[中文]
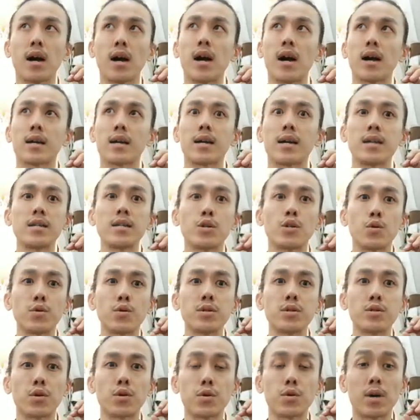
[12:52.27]
啊，可以有
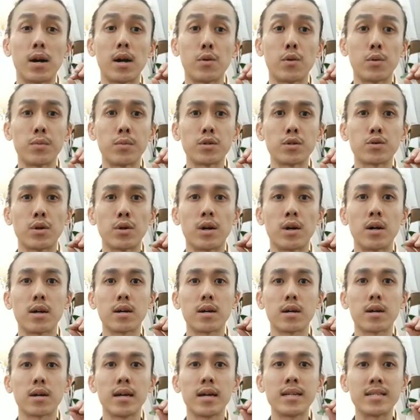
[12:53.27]
一种啊，我们说
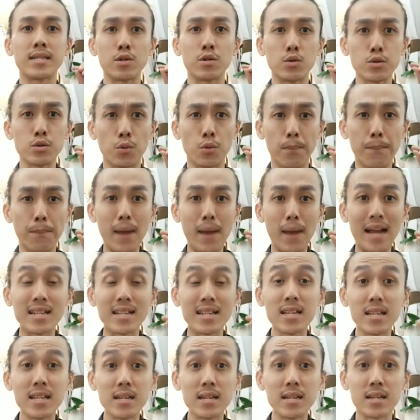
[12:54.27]
可以有一种
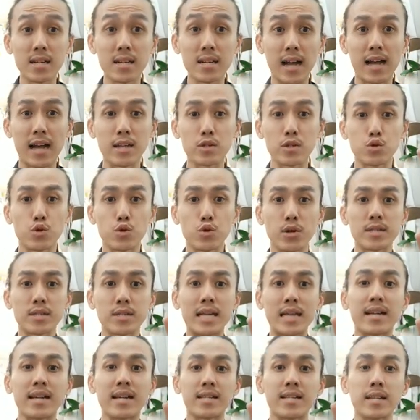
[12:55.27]
叛逆的感觉
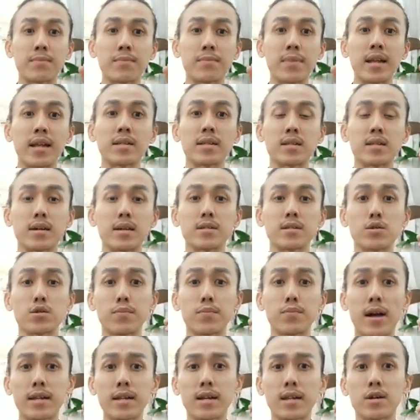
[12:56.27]
在里面的。就
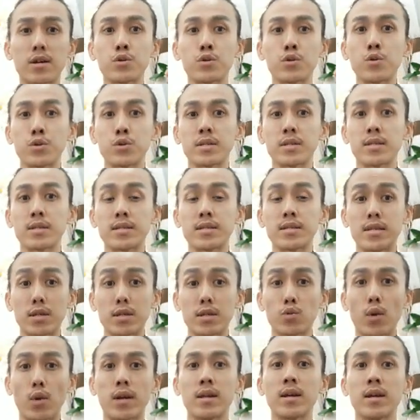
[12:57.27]
把然你和女生
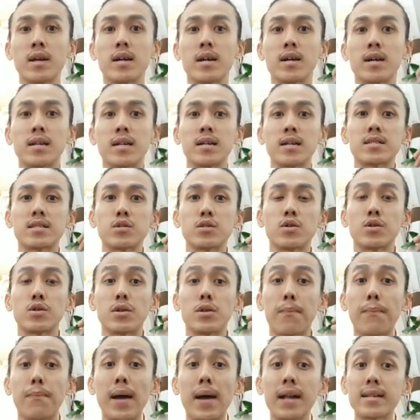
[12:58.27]
剪短，而男生就
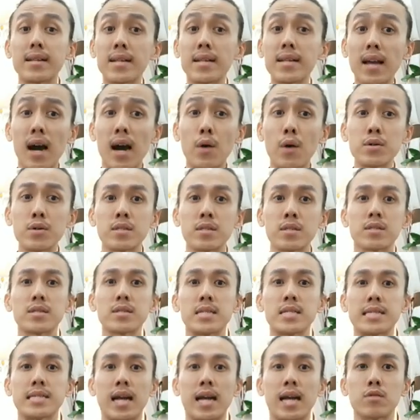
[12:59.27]
叛逆啊，或者是
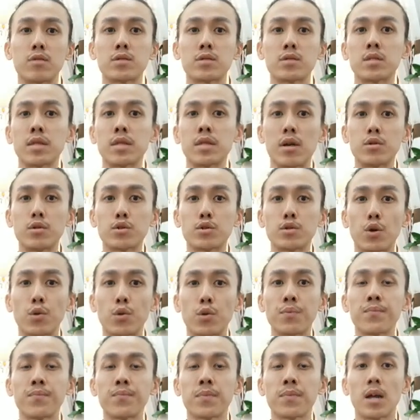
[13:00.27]
你想要制造一种
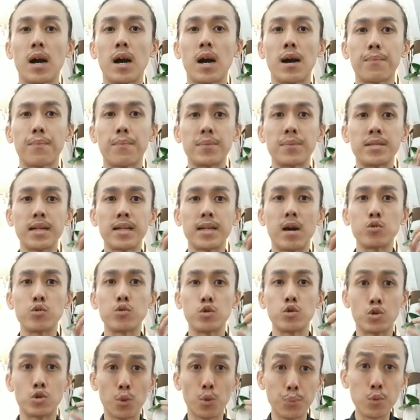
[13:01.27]
啊比较
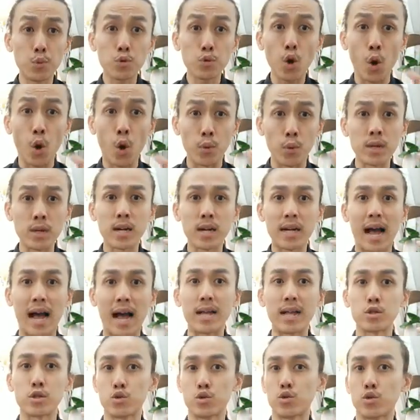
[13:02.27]
与众不同的感
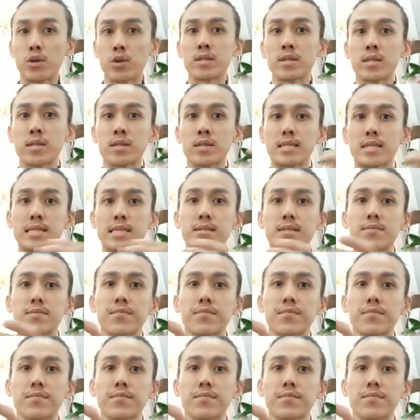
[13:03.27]
觉这样子。